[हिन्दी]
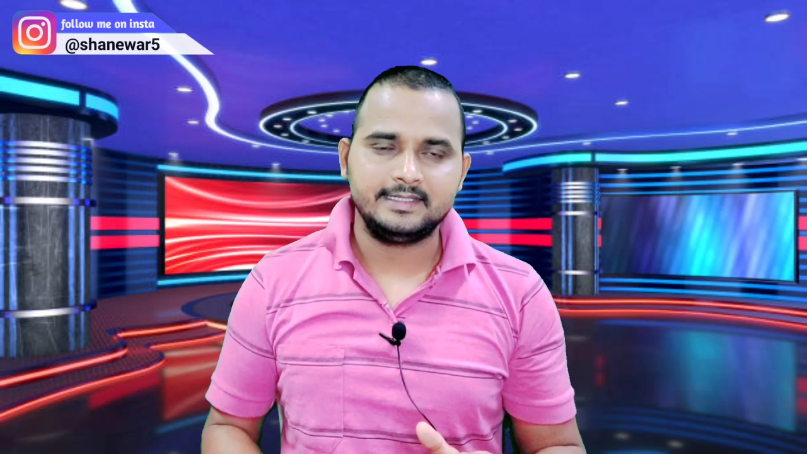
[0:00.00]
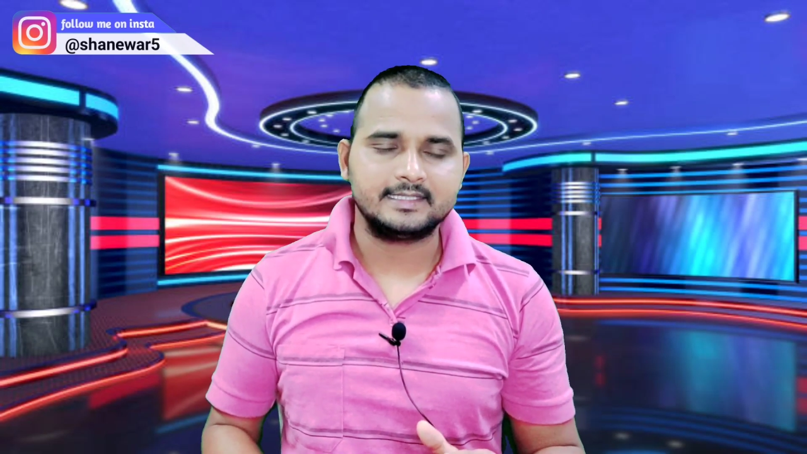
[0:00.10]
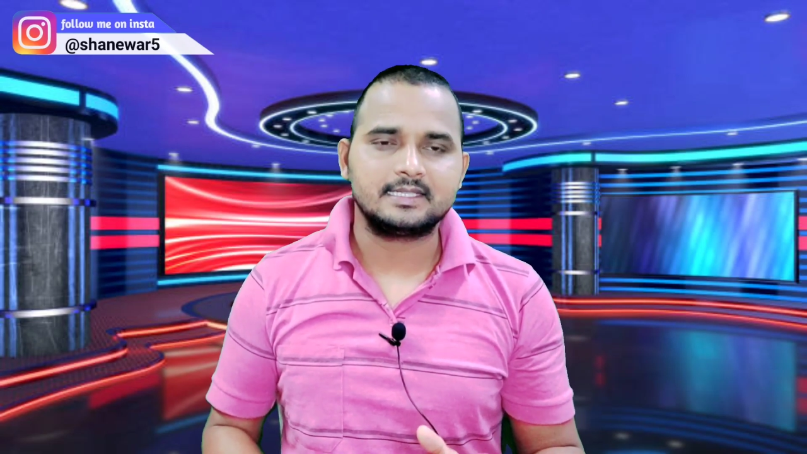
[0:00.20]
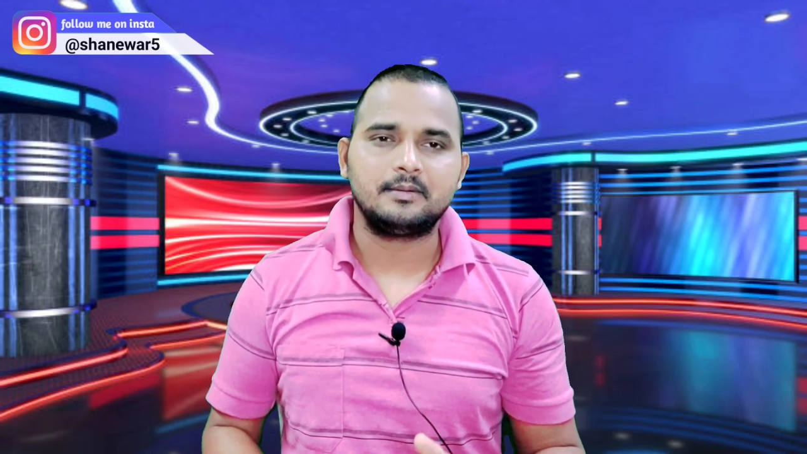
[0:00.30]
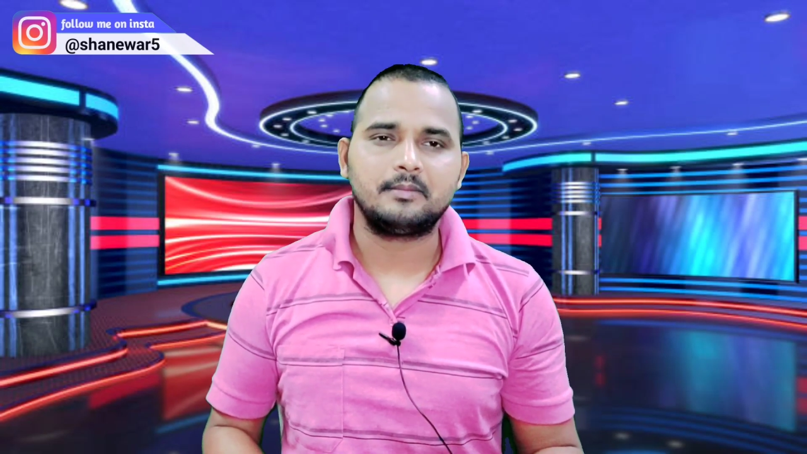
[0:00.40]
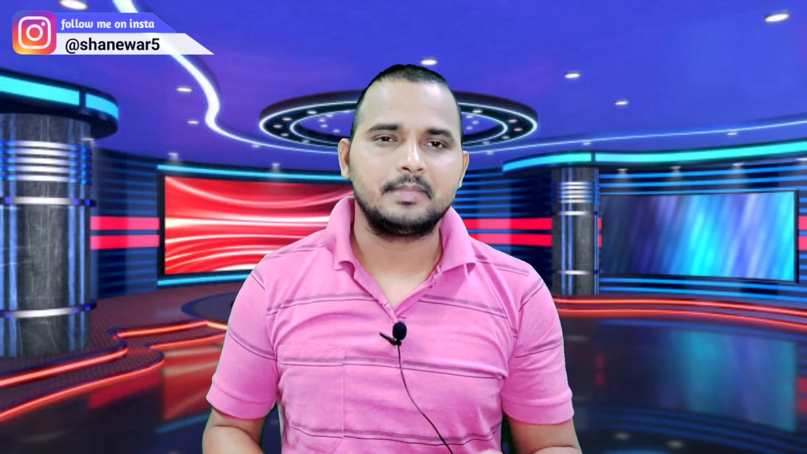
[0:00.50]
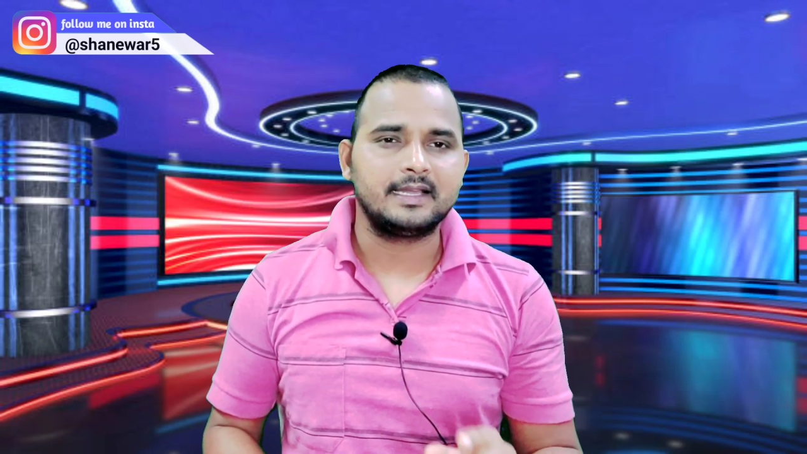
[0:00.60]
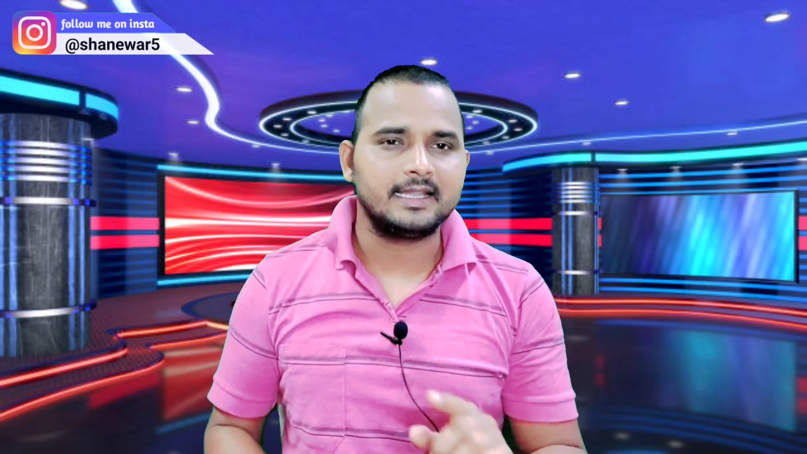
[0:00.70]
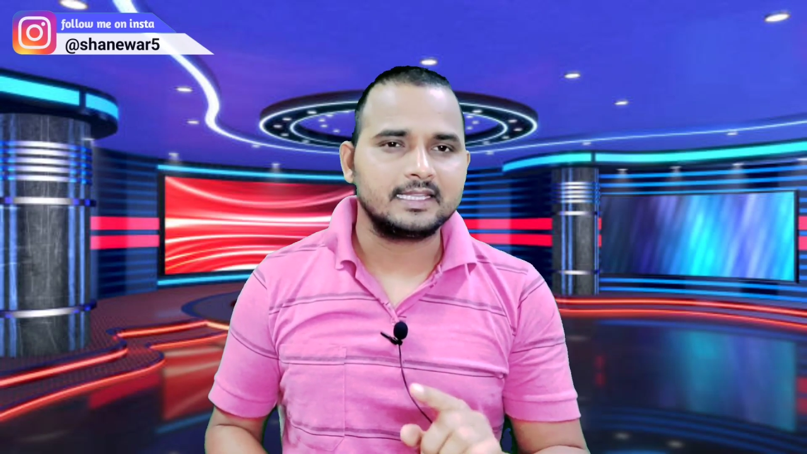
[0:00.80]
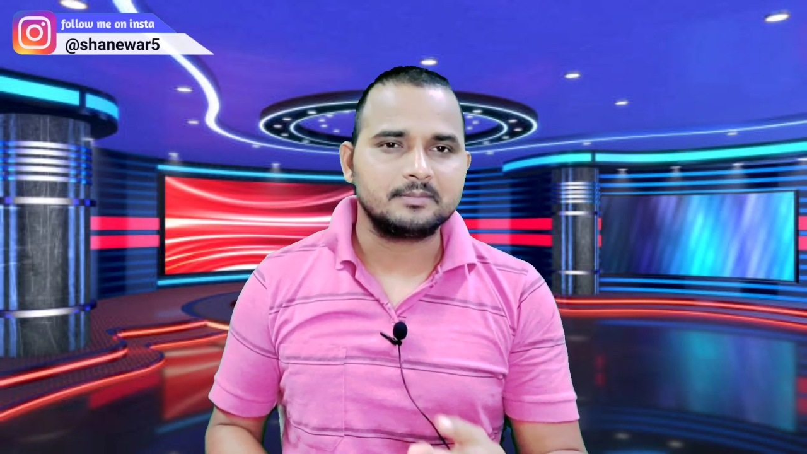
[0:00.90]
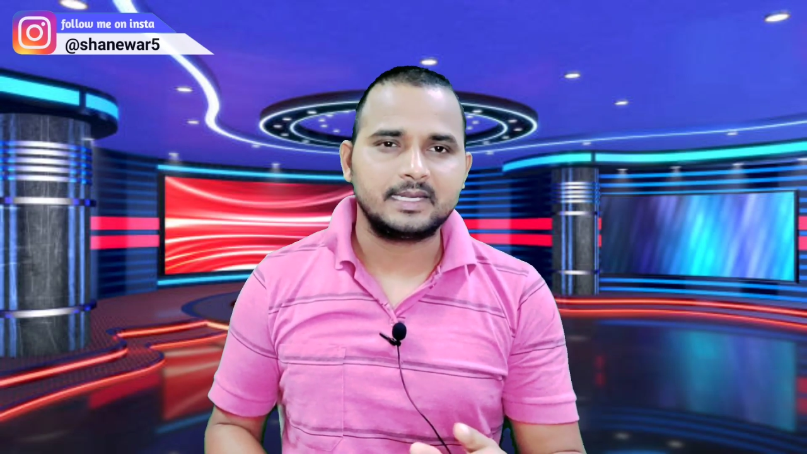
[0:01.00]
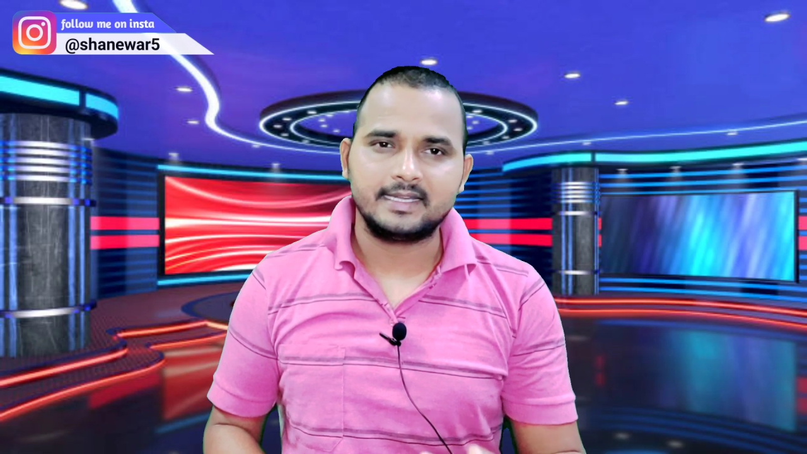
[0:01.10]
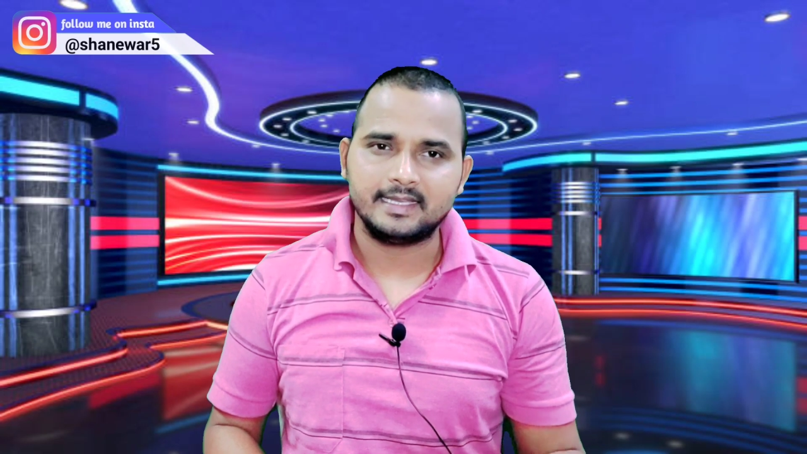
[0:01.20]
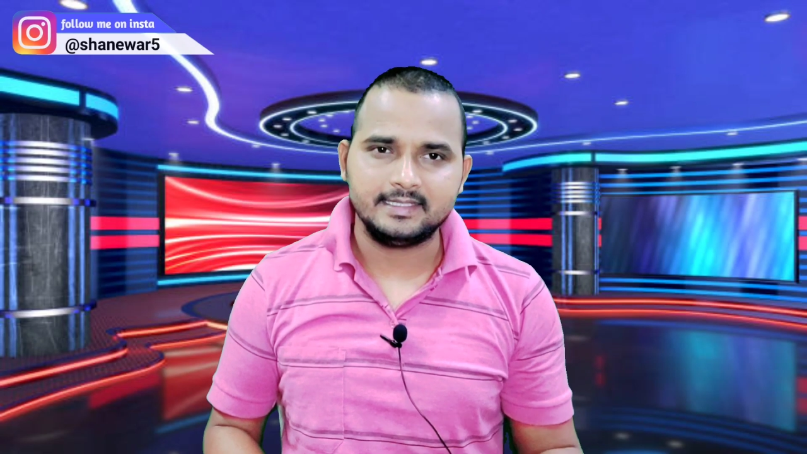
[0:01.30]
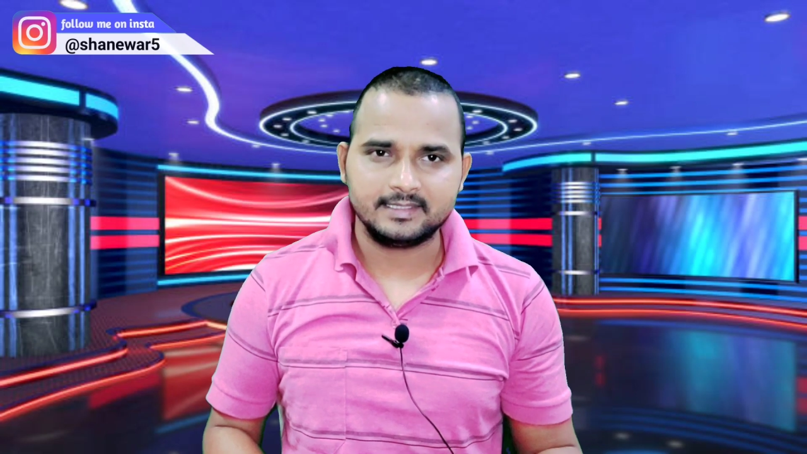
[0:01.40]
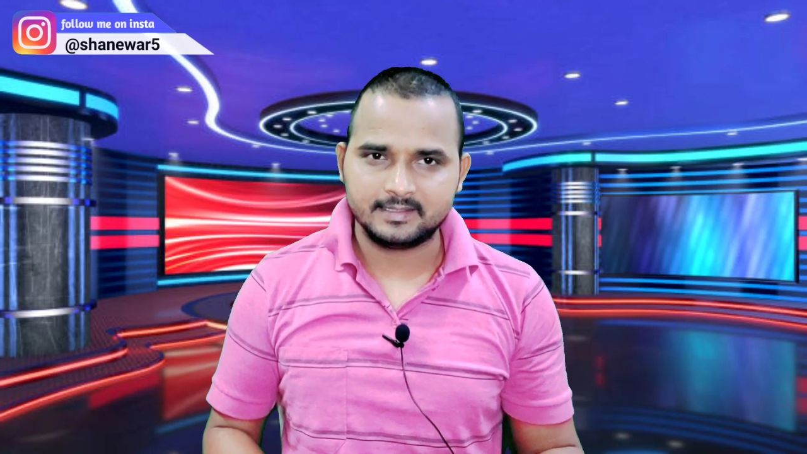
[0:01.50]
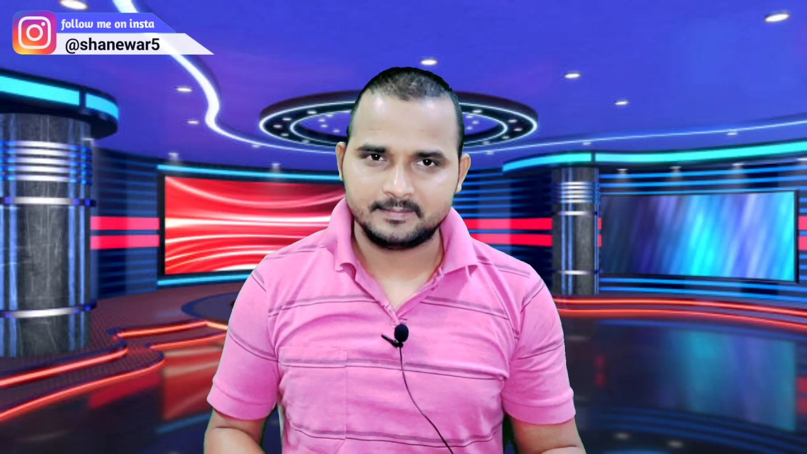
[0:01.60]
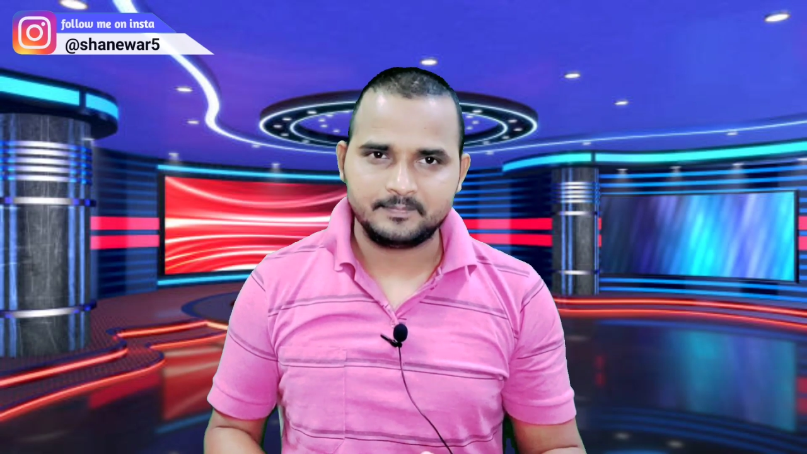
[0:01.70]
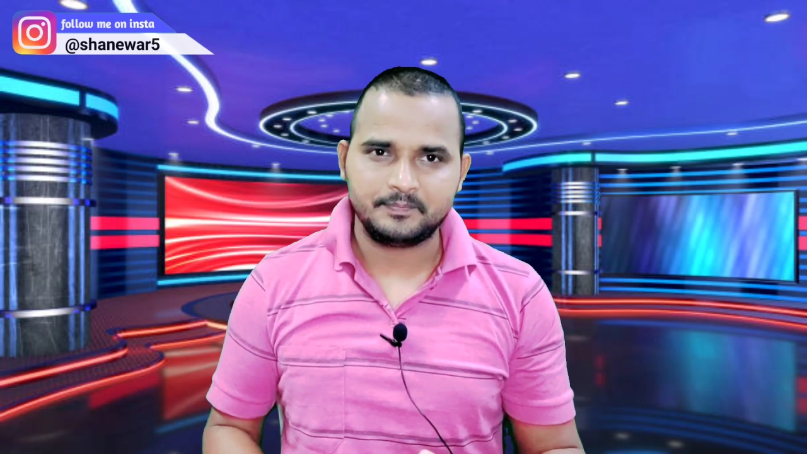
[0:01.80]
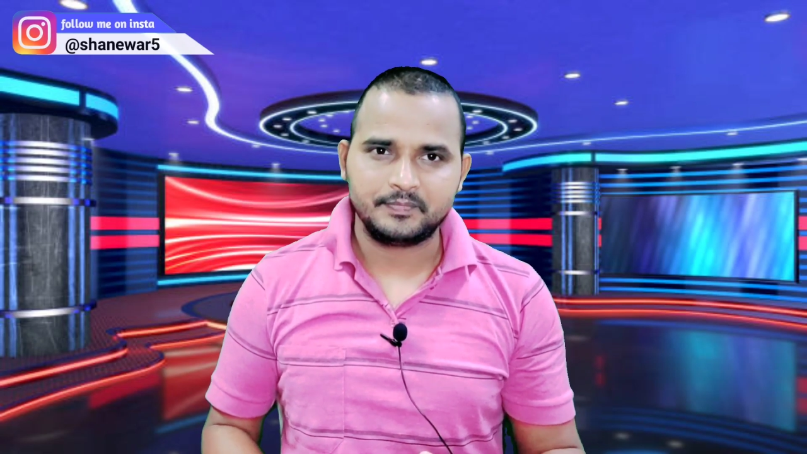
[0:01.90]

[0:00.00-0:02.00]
ये सब आप गलत मत डालिएगा